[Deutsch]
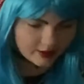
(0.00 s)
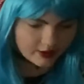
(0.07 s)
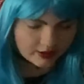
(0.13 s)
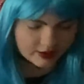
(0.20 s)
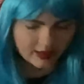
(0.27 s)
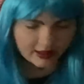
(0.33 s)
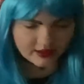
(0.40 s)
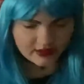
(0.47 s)

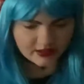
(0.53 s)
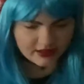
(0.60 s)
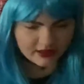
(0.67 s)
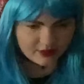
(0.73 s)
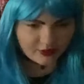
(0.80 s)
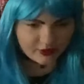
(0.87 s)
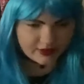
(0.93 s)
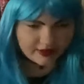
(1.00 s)
Ich hatte
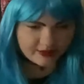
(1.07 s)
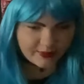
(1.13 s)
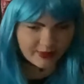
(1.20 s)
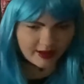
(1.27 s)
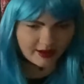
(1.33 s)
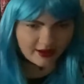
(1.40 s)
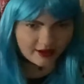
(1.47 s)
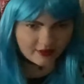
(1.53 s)
nicht wirklich
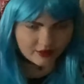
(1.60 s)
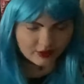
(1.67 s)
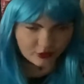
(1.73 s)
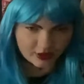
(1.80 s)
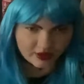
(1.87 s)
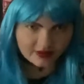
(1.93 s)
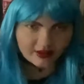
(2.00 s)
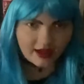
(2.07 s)
mehr,
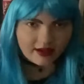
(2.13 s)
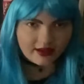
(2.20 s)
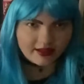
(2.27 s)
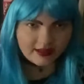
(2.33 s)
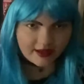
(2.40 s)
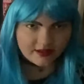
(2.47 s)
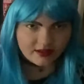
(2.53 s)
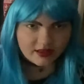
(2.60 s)
soll ich sagen,
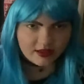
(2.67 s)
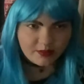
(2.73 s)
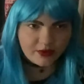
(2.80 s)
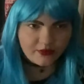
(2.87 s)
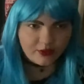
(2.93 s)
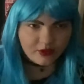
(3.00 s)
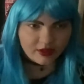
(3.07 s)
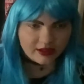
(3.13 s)
ich hatte nicht
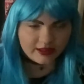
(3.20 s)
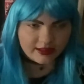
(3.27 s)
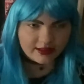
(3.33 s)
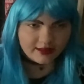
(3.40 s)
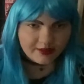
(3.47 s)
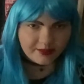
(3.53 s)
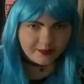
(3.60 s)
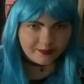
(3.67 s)
mehr
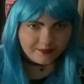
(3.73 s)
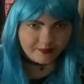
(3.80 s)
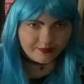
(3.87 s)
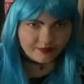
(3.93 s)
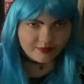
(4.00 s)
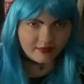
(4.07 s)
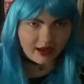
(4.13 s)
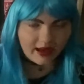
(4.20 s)
wirklich
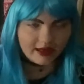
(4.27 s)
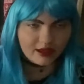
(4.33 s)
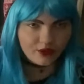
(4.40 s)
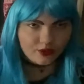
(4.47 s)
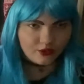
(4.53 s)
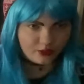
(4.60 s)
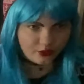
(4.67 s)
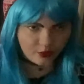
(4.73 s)
ein
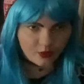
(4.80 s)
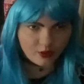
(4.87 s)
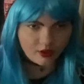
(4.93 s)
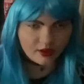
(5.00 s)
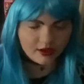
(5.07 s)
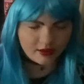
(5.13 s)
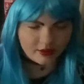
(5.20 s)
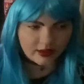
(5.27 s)

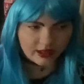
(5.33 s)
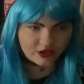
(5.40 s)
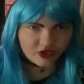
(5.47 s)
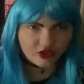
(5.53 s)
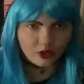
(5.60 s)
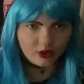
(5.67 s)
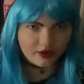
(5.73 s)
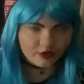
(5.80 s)
Gefühl, ein
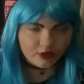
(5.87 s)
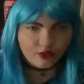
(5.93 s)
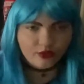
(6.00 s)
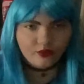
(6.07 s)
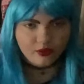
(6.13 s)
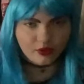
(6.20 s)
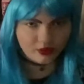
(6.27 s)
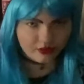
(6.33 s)
schönes
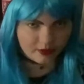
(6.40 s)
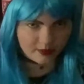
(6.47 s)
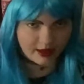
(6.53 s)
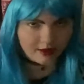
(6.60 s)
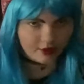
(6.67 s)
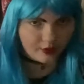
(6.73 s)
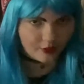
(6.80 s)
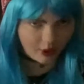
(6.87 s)
Gefühl für
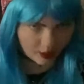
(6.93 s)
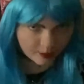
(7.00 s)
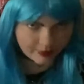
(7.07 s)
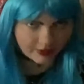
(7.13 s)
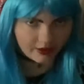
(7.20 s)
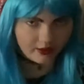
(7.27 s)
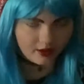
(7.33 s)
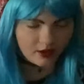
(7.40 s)
meinen
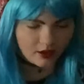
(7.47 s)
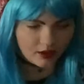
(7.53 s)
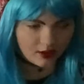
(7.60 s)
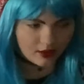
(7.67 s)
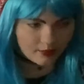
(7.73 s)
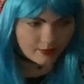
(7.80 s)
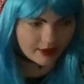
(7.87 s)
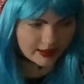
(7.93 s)
Körper.
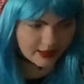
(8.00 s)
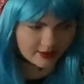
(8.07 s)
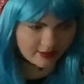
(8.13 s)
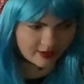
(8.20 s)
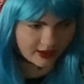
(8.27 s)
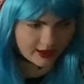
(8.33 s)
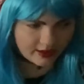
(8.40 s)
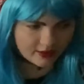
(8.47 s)
Mit der
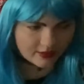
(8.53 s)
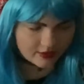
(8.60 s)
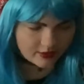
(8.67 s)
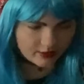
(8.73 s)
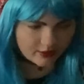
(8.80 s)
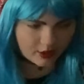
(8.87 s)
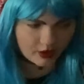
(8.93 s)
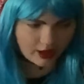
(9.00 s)
Zeit,
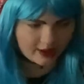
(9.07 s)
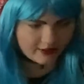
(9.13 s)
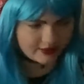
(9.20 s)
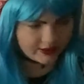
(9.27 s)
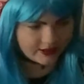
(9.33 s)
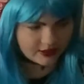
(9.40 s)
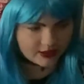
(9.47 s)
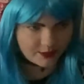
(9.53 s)
auch als
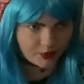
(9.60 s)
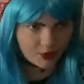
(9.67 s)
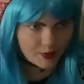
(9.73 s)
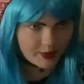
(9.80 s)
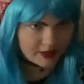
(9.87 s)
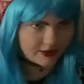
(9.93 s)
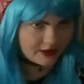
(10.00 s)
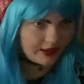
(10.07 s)
ich in die
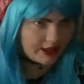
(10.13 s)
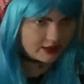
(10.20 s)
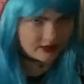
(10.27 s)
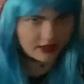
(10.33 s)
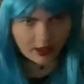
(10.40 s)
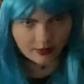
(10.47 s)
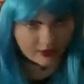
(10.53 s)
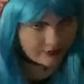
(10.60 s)
Pubertät
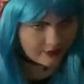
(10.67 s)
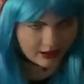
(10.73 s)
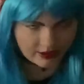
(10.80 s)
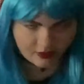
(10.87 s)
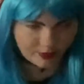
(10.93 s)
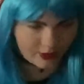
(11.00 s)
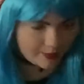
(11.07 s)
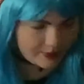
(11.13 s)
kam, da war
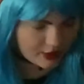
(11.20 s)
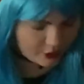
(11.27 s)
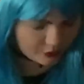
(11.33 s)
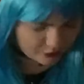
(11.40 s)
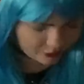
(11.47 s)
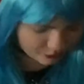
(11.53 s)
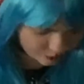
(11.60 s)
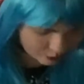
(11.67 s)
es bei mir
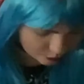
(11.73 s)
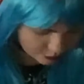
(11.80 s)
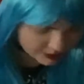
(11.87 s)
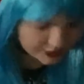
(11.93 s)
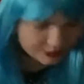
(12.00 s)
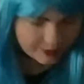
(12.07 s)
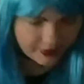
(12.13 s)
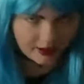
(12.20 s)

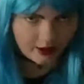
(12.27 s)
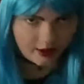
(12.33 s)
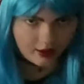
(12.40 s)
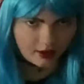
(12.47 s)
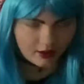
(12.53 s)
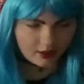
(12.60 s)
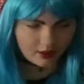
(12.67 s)
furchtbar